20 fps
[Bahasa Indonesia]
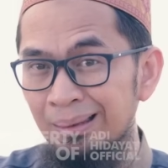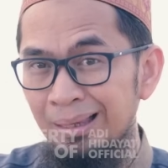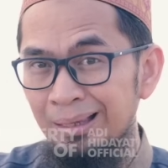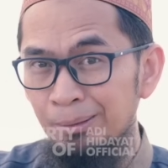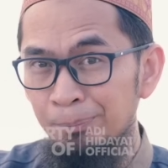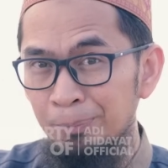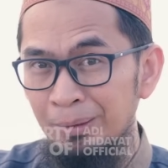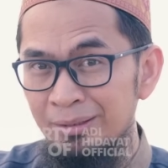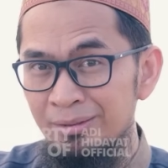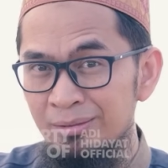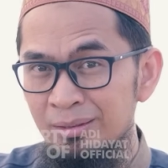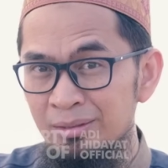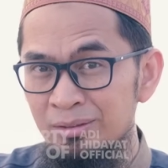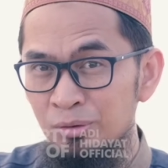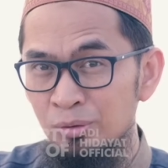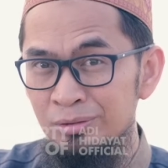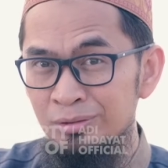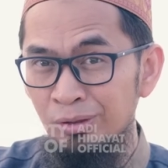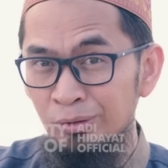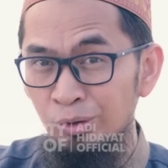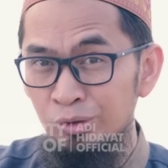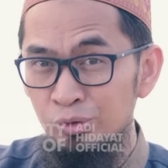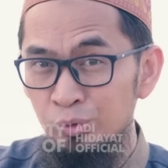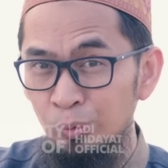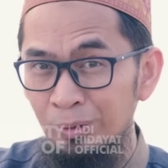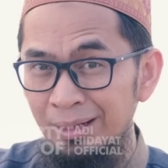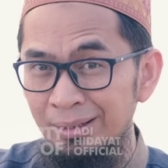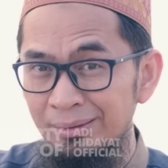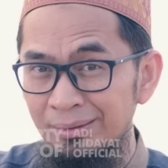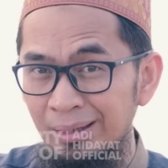gelar prestisius
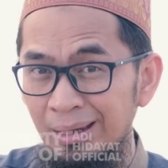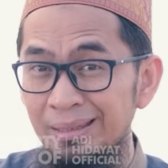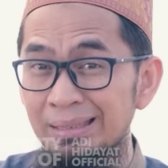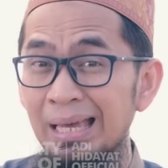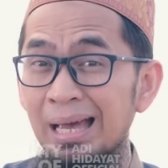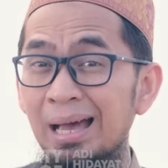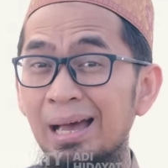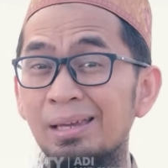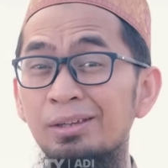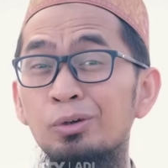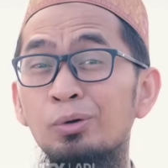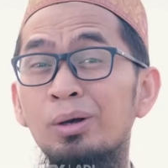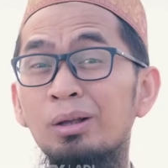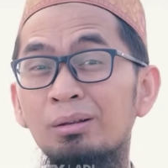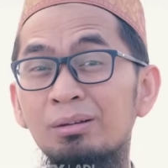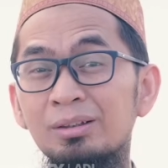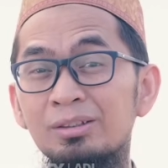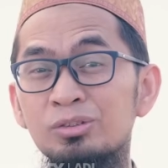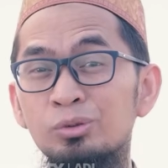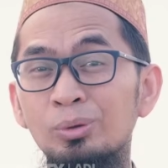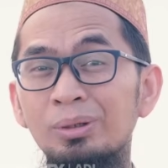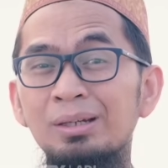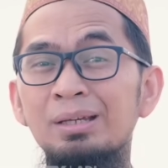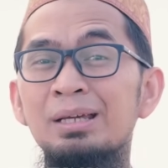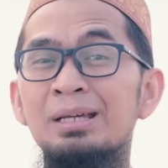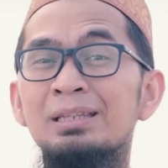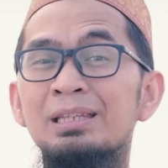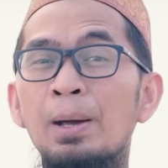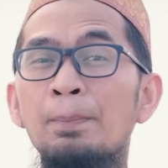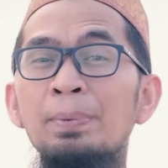kerasulannya, ya ayuhar rasul,
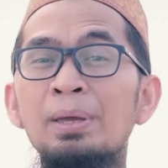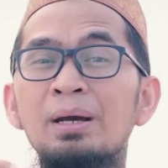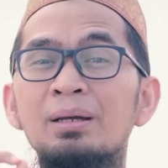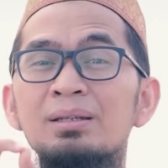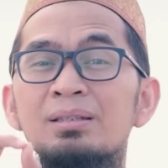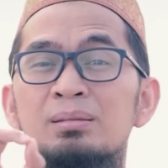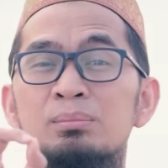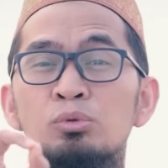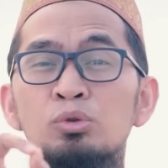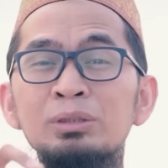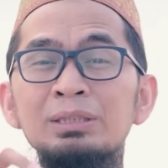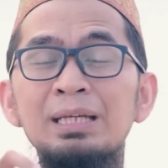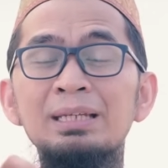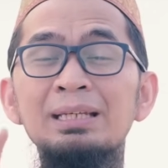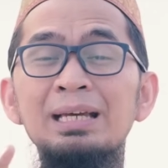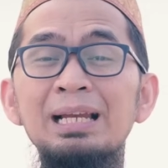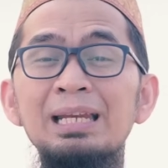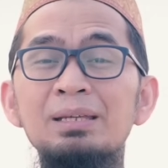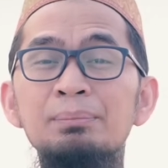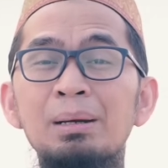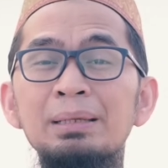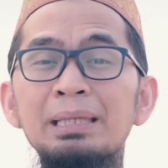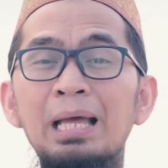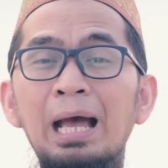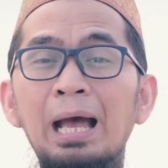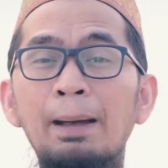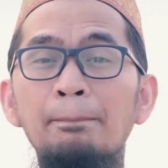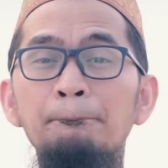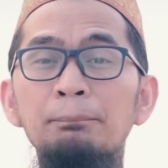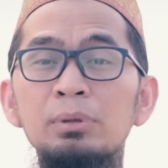tapi yang disebutkan kalimat
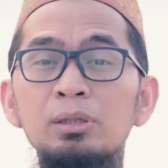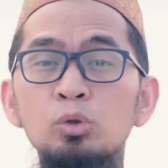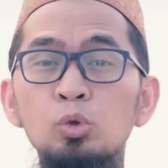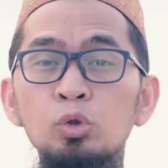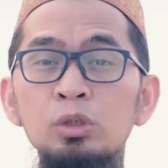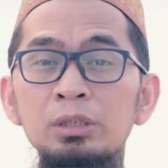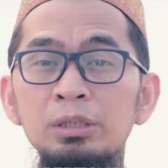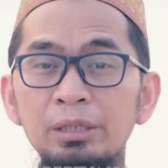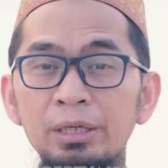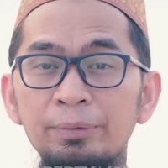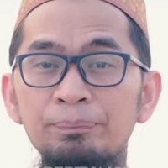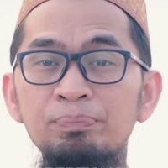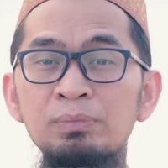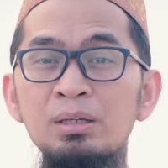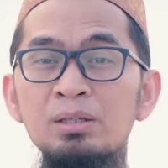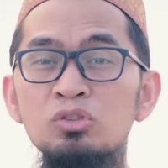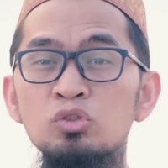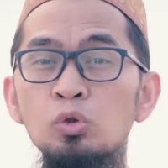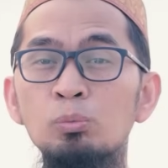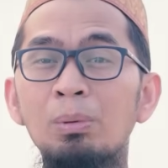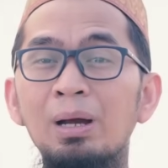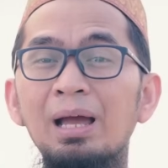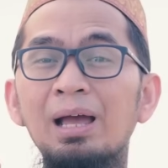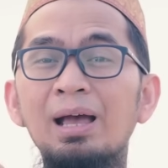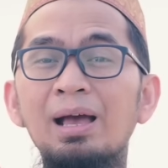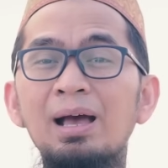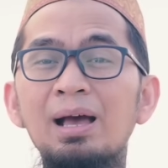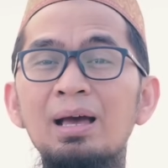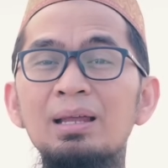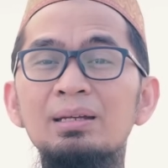abdunnya
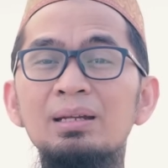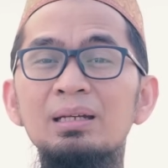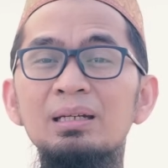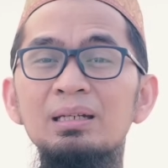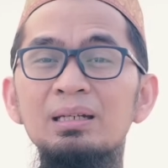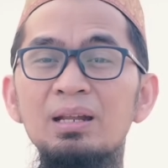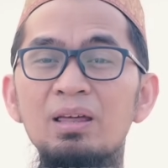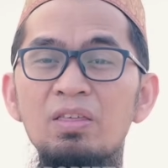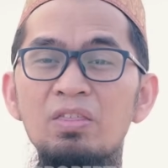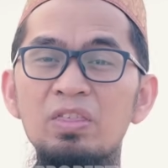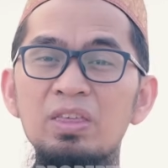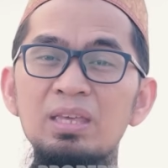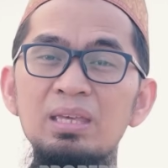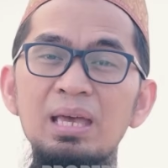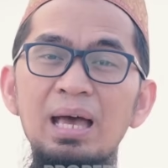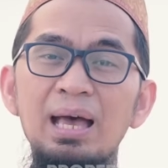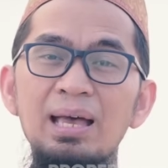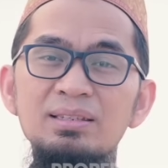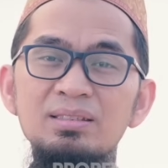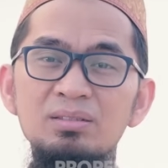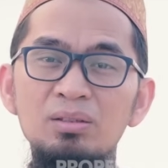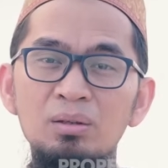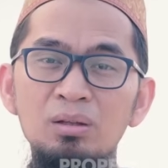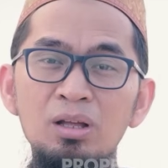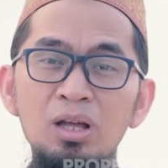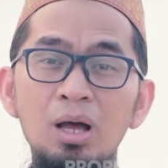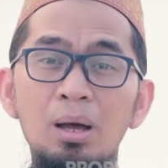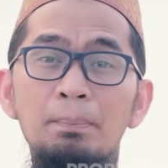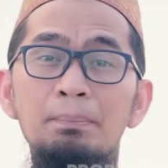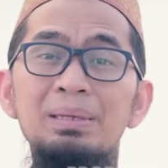Subhanalladzi
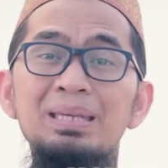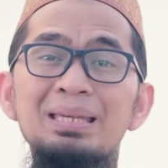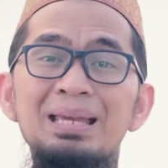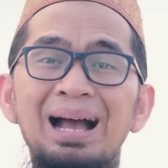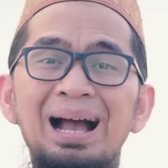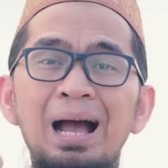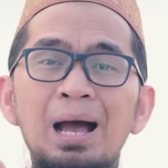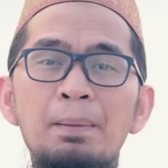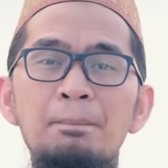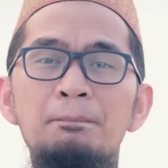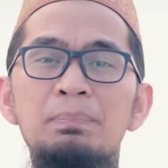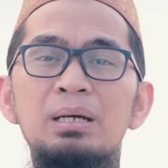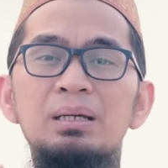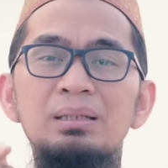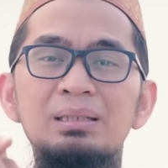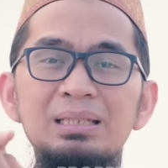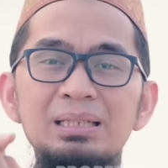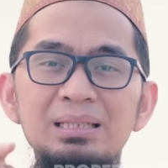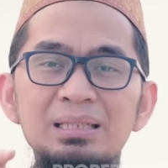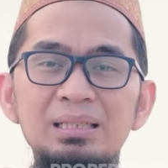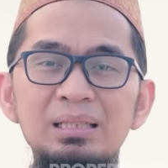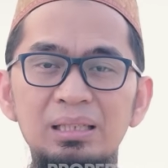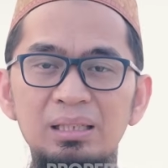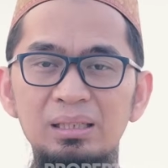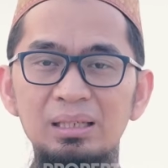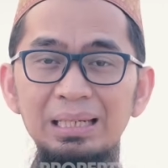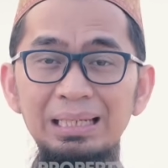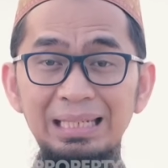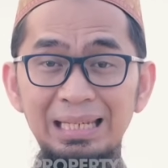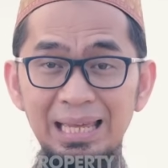asra bi abdihi
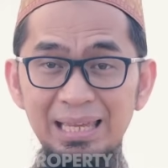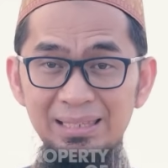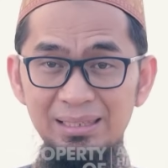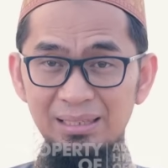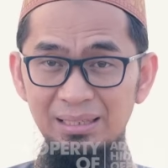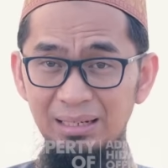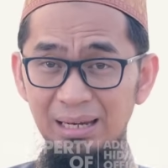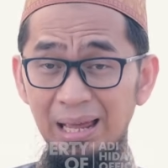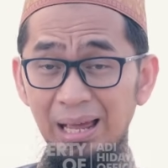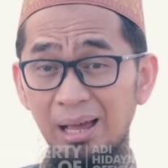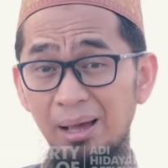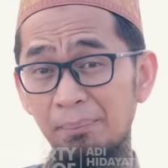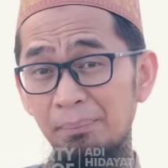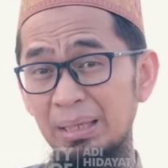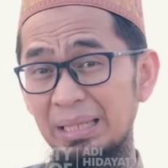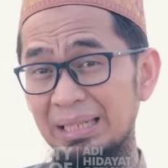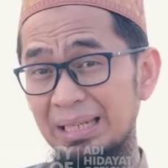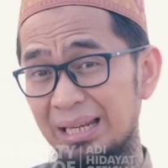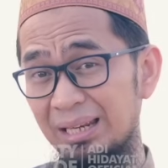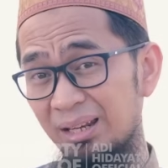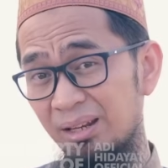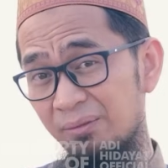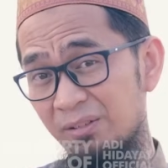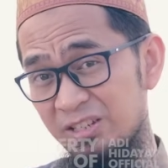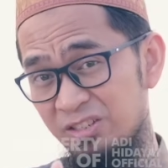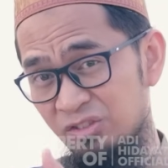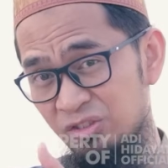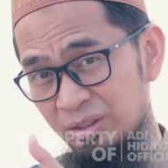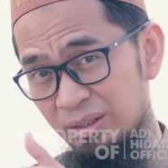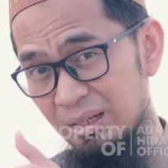laila minal
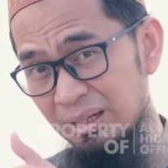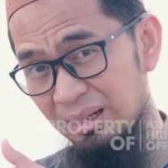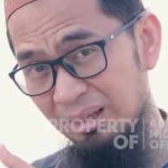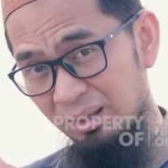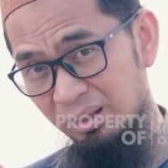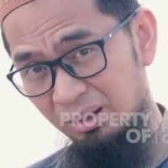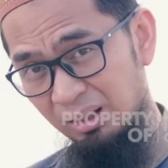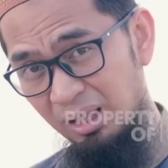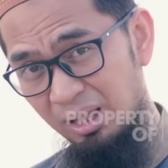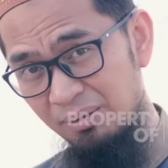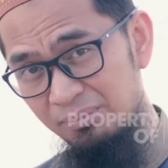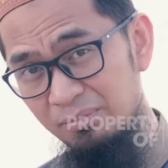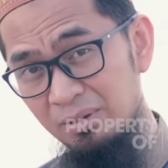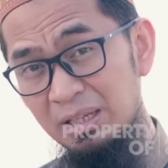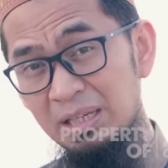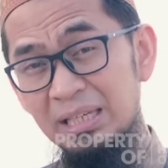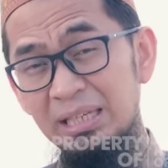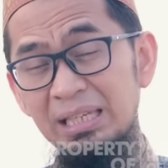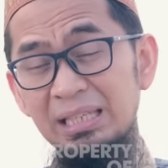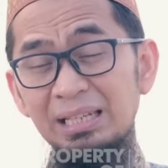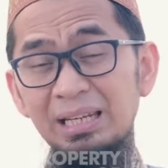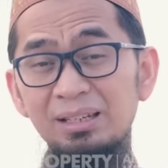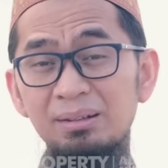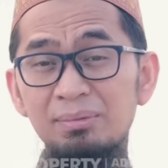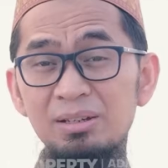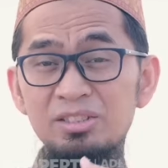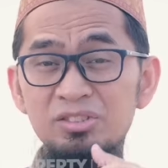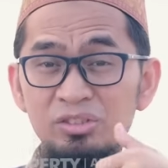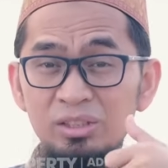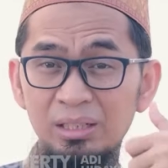masjidil haram al
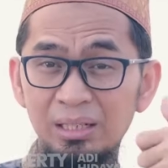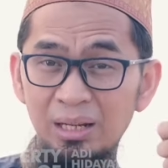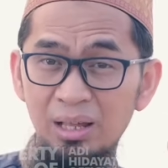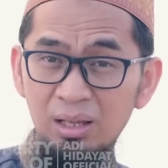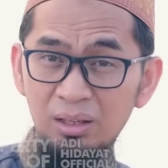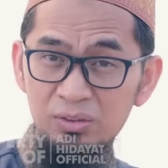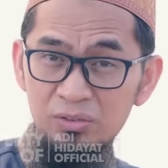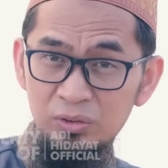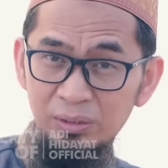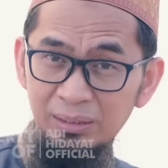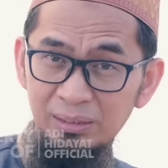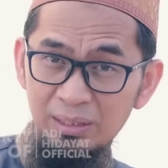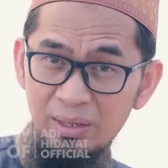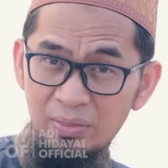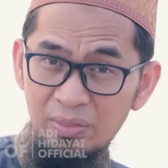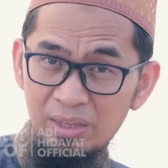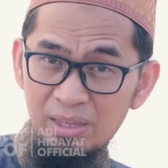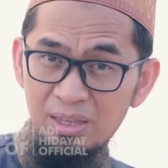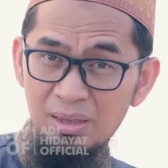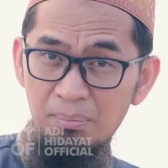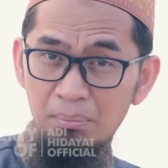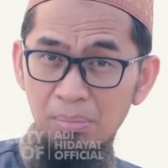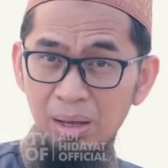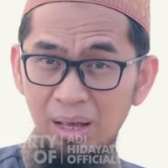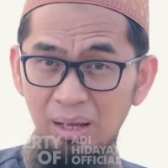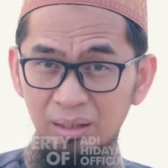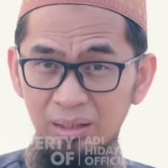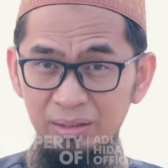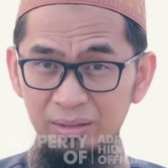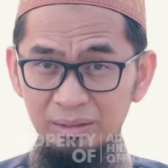masjidil aqsa alladzi
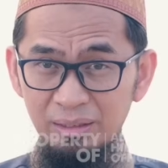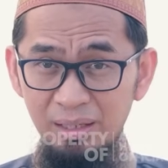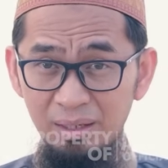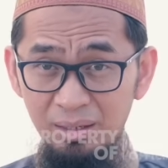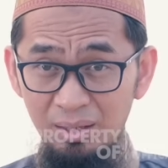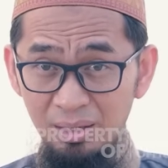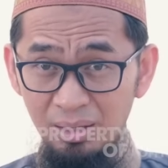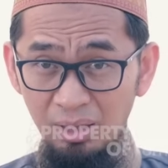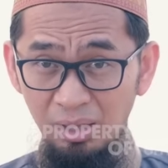barakna